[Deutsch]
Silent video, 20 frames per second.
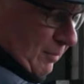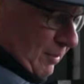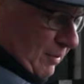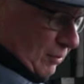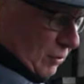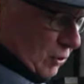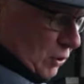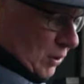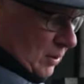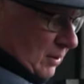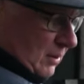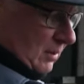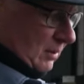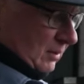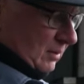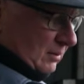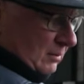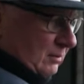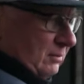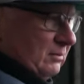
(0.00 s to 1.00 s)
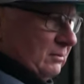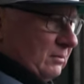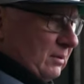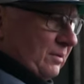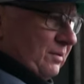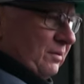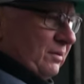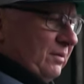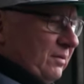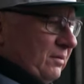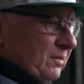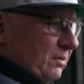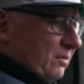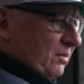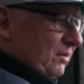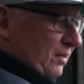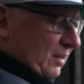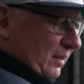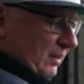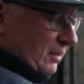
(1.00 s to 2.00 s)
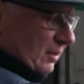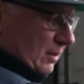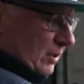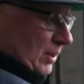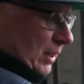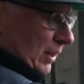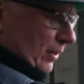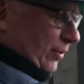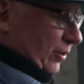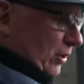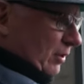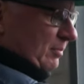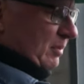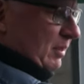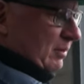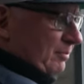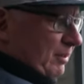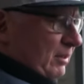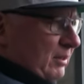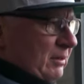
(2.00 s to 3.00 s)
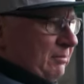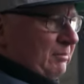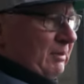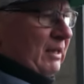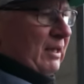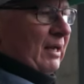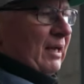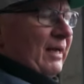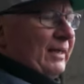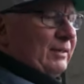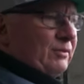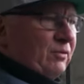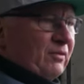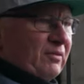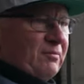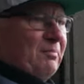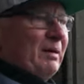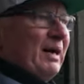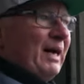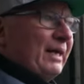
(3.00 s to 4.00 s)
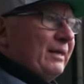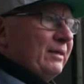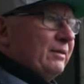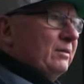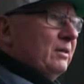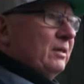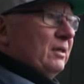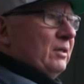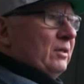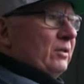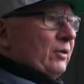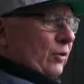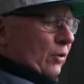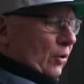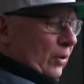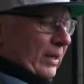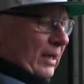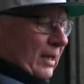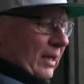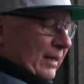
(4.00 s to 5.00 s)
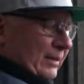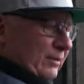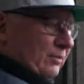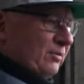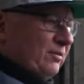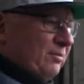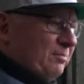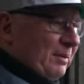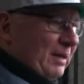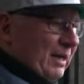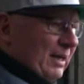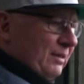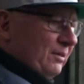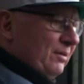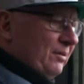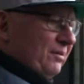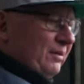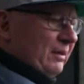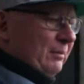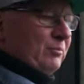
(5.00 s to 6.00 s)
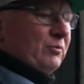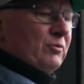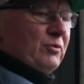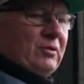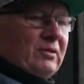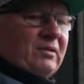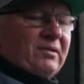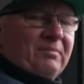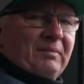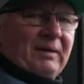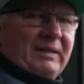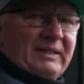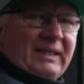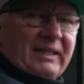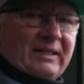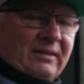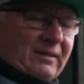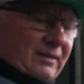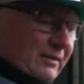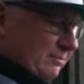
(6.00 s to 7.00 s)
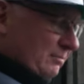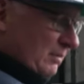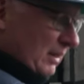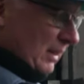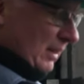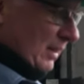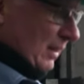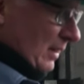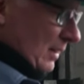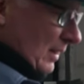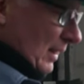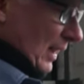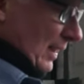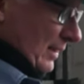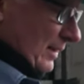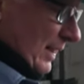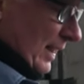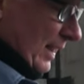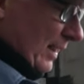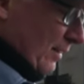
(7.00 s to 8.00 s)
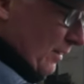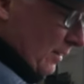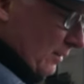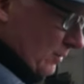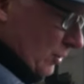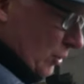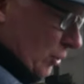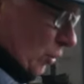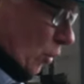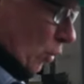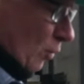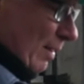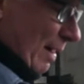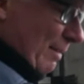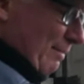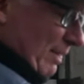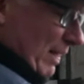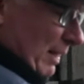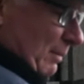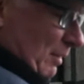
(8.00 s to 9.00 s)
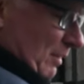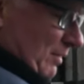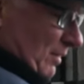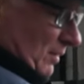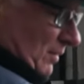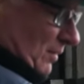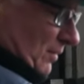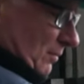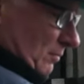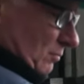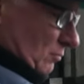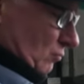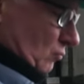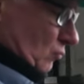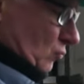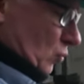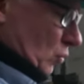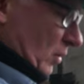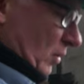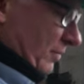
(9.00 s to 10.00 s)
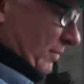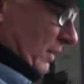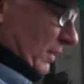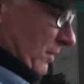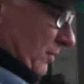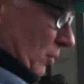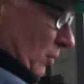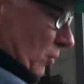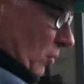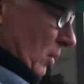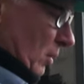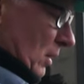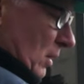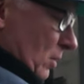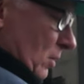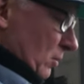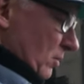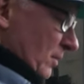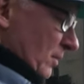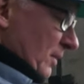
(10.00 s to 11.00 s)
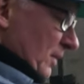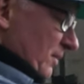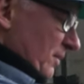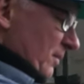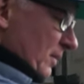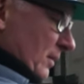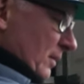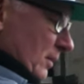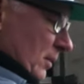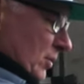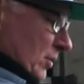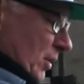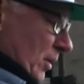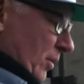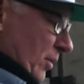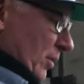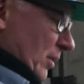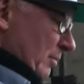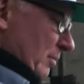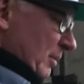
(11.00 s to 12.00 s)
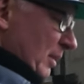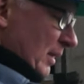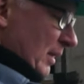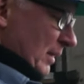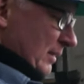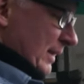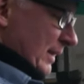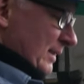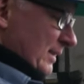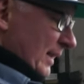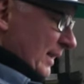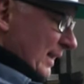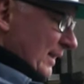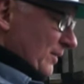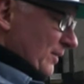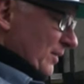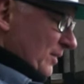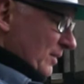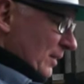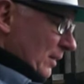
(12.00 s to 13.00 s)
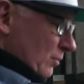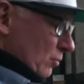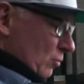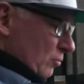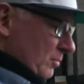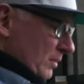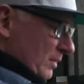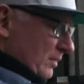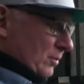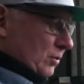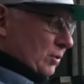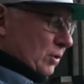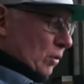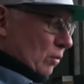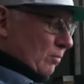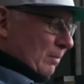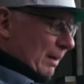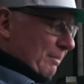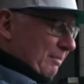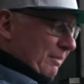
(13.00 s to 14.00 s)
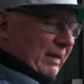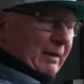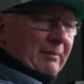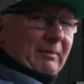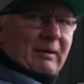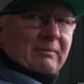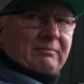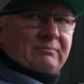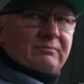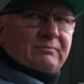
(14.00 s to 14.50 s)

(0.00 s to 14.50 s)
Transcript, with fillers: So, äh, das ist ein zylindrischer Körper mit, mit Leitungsbahnen. Neun Leitungsbahnen, sieben dünne, zwei dickere, an denen Stromabnehmer sitzen, ungefähr so. Und dieser zylindrische Körper, der dreht sich dann um diese Stromabnehmer,